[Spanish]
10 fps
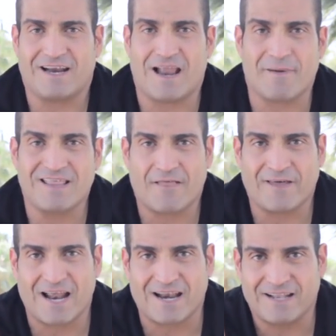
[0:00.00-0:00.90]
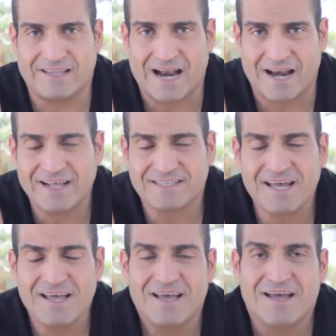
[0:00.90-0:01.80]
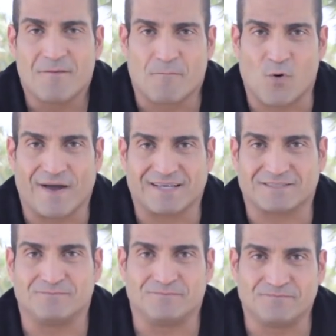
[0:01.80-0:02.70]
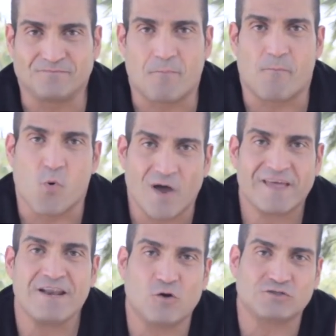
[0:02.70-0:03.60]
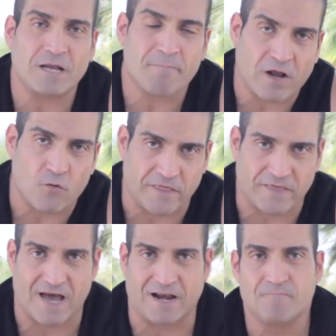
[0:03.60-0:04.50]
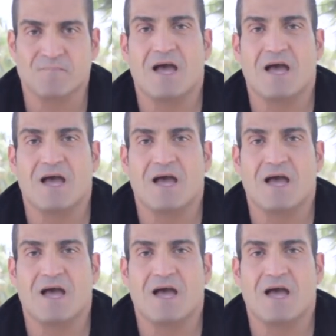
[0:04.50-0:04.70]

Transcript: la vida del atleta, pues mm, puede no ser perjudicial.